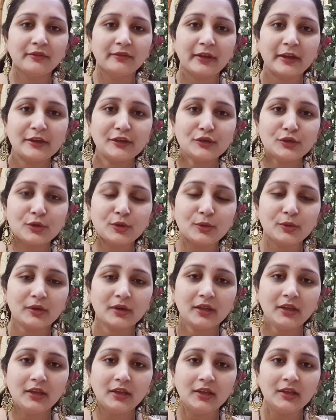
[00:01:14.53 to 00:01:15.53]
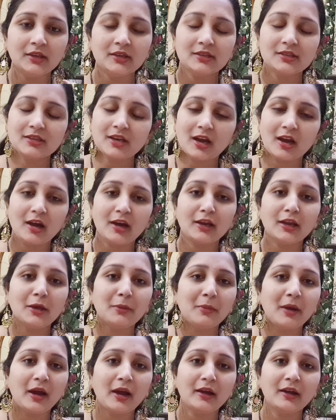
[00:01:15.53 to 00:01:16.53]
వేయించుకోండి చాలా
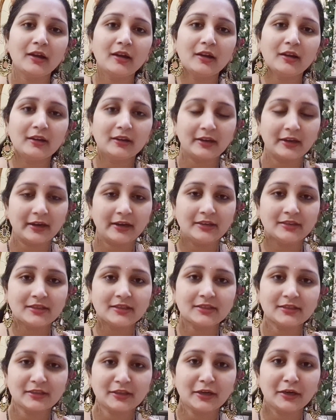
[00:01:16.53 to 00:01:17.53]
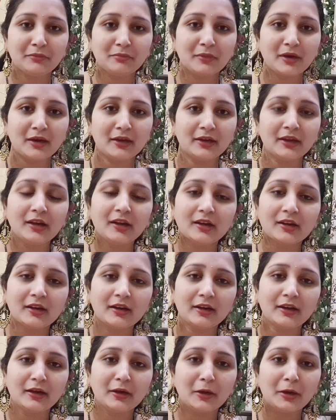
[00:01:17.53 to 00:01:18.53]
బాగా ట్రీట్ చేశారనమాట
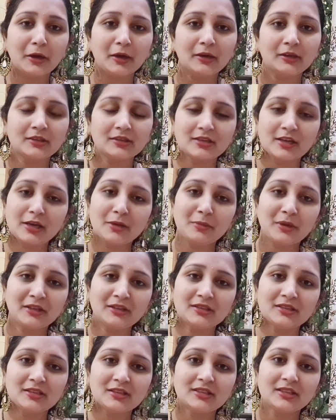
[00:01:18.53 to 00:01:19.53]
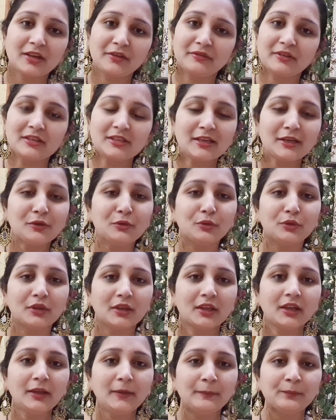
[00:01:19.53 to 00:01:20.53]
అక్కడ చాలా మంచి సర్వీసింగ్
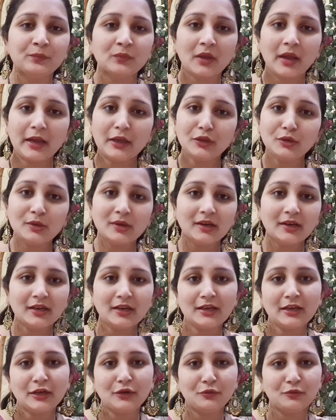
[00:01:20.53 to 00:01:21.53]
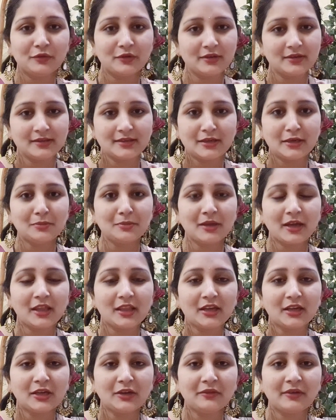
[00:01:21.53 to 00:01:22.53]
ఉంది ఎందుకంటే నేను ఫస్ట్ టైం
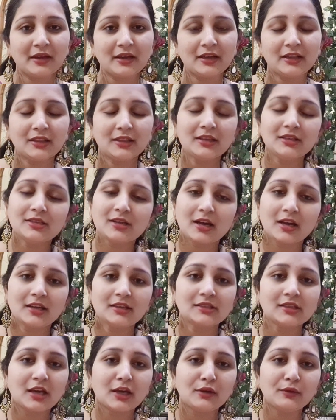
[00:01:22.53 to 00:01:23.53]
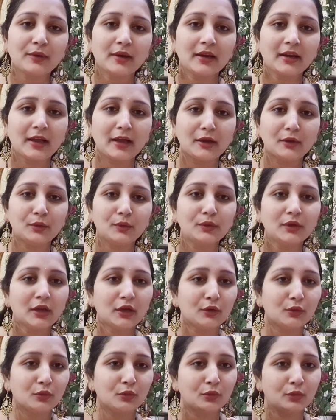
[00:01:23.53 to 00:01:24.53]
కాదండి వెళ్ళింది చాలాసార్లు వెళ్ళాను
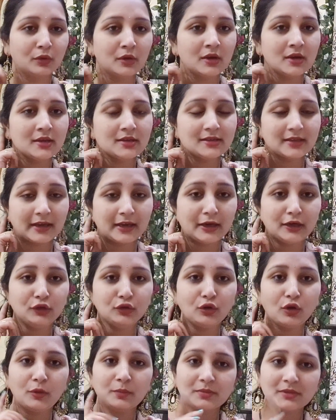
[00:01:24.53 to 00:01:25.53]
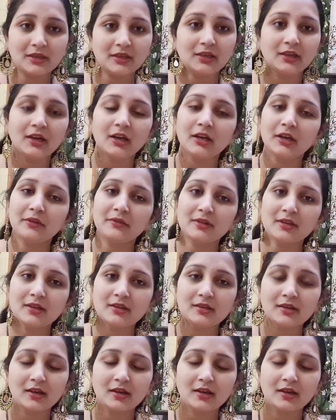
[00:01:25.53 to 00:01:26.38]
నేను సెకండ్ టాప్స్ అట్లాంటివి